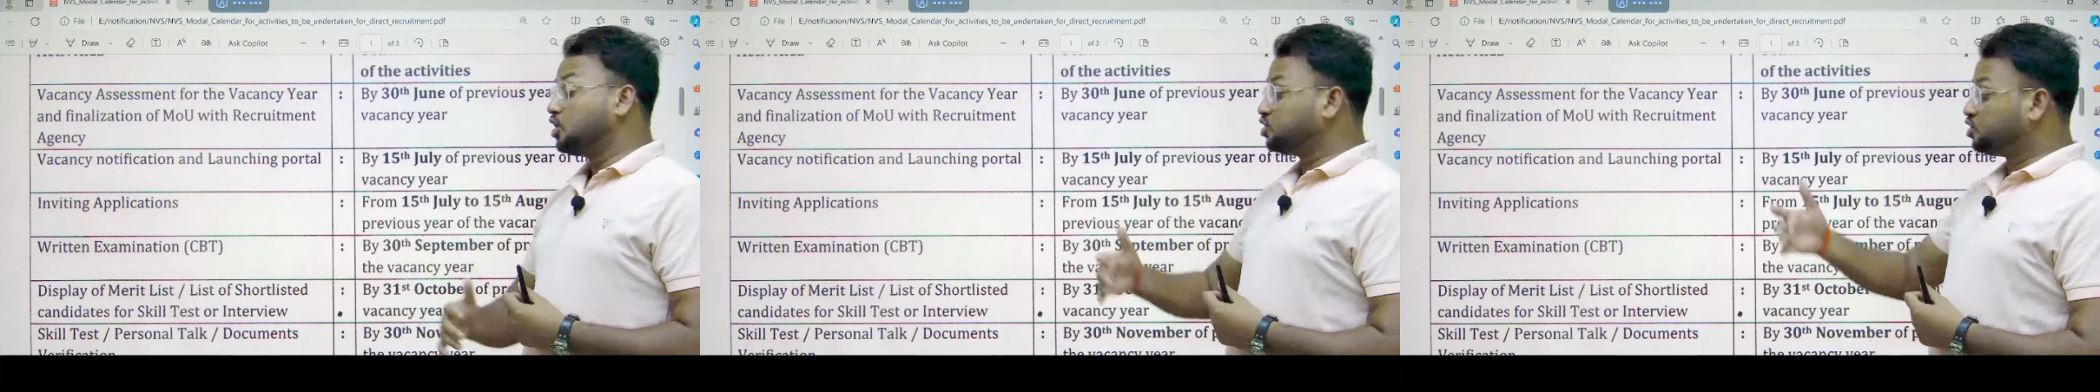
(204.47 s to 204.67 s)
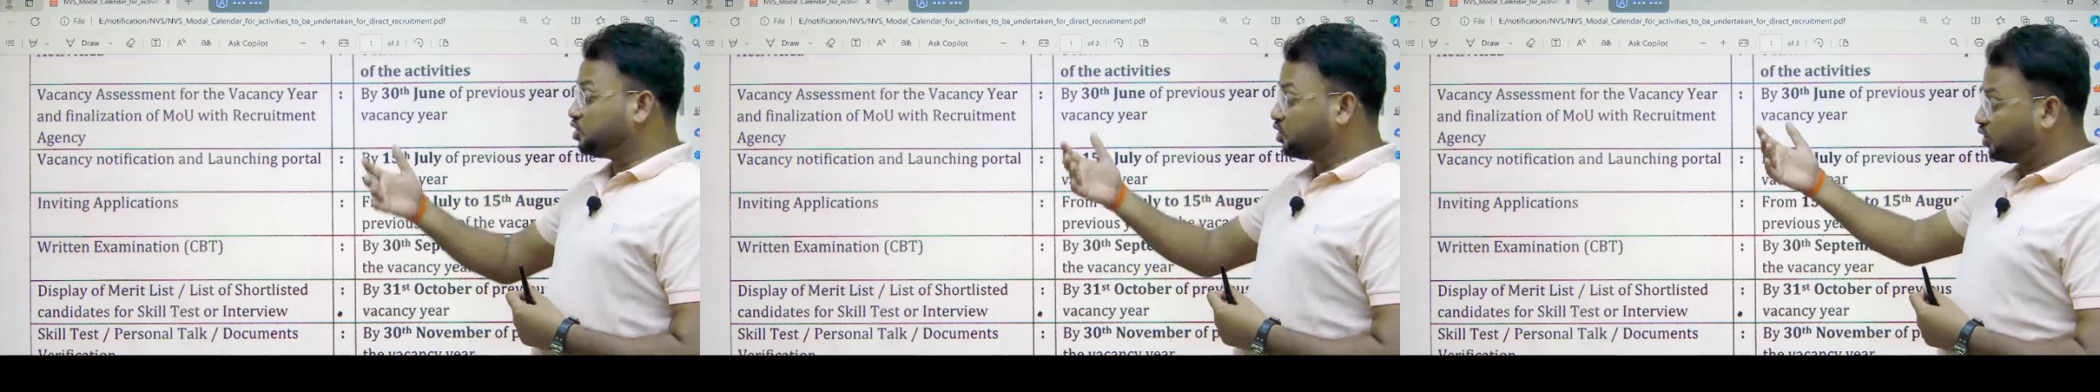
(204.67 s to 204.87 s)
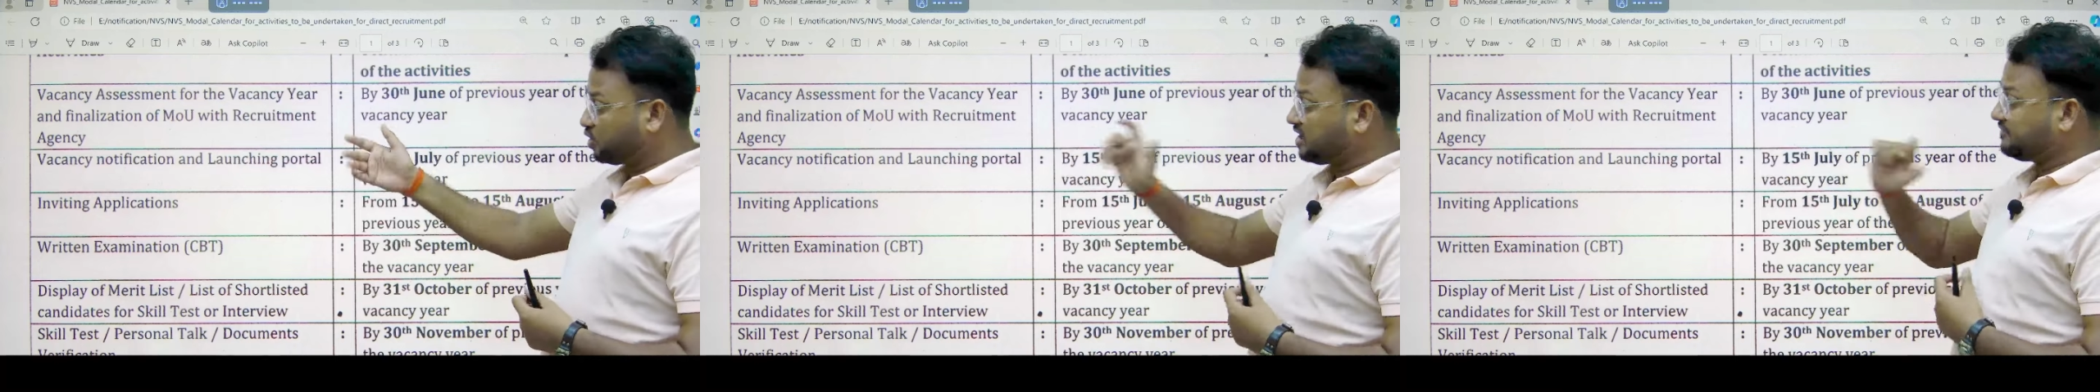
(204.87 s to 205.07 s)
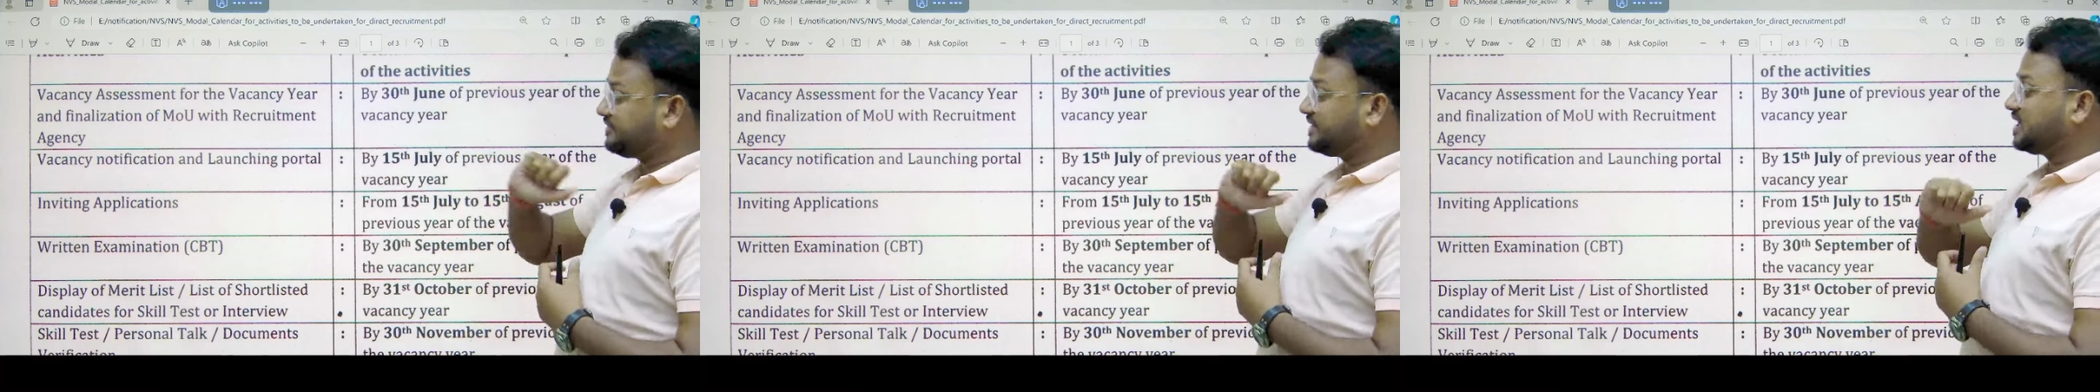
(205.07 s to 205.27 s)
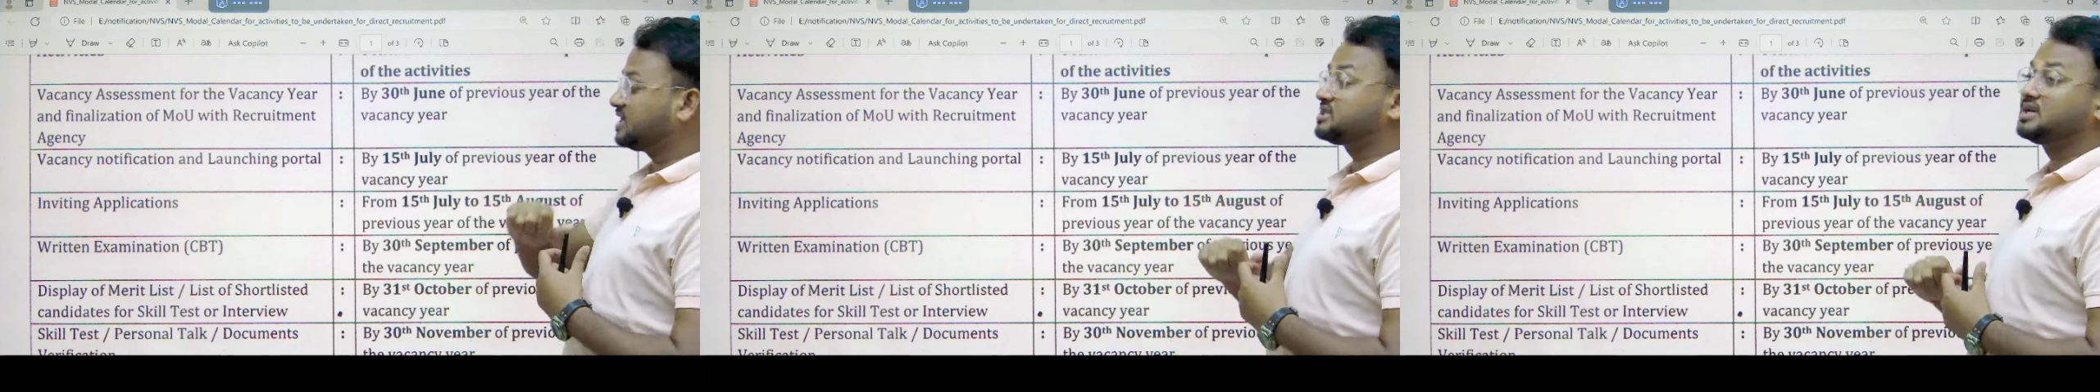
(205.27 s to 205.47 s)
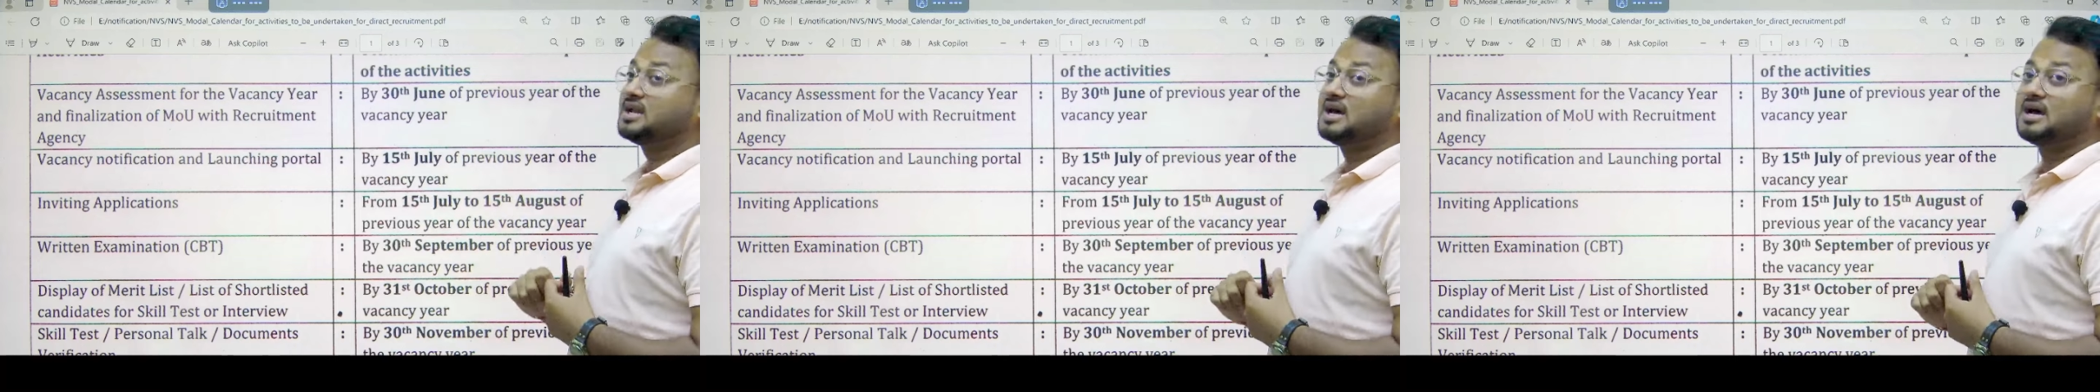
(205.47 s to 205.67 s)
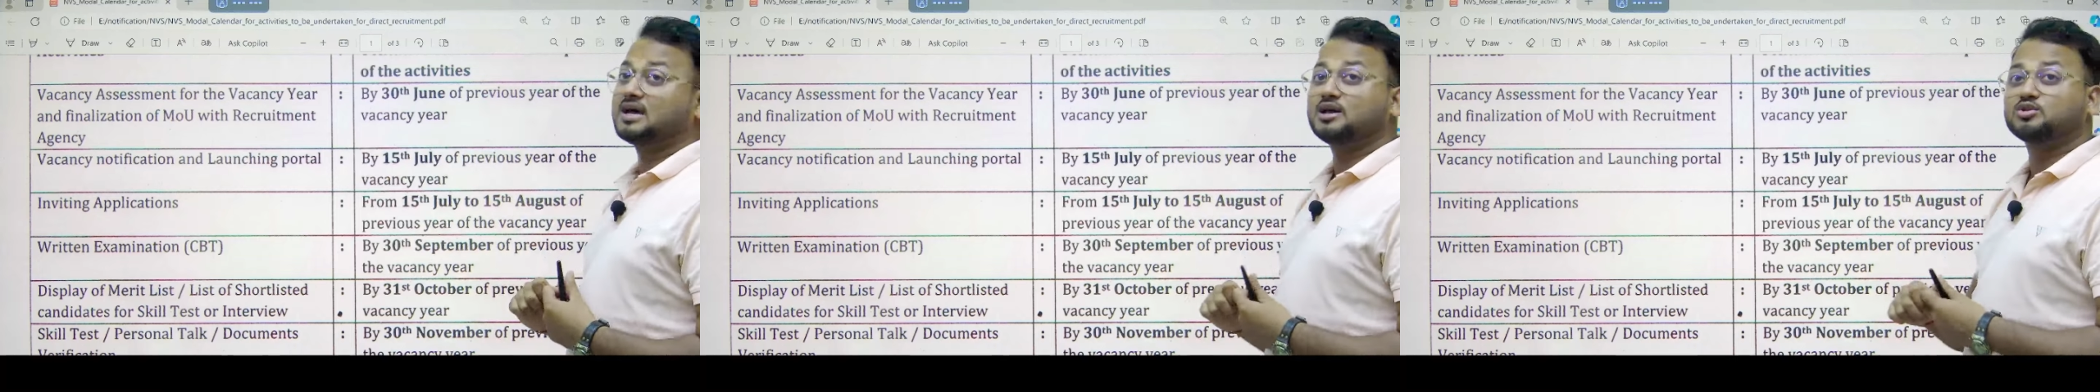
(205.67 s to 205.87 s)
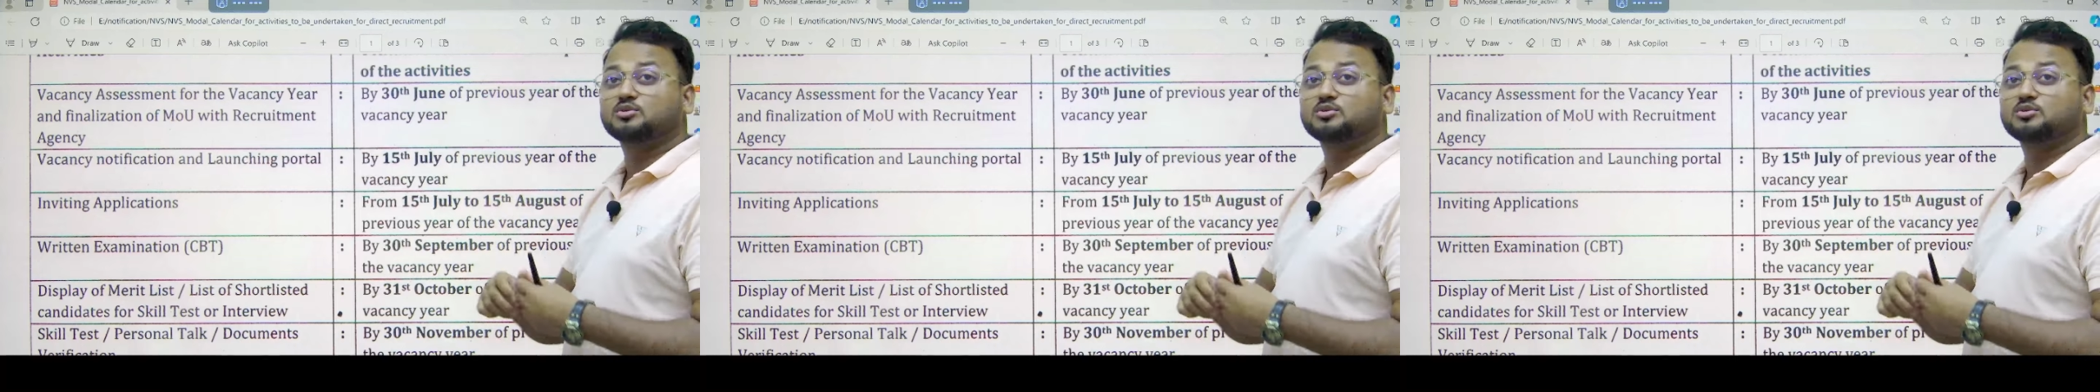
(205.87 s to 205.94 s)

नोटिफिकेशन आ गया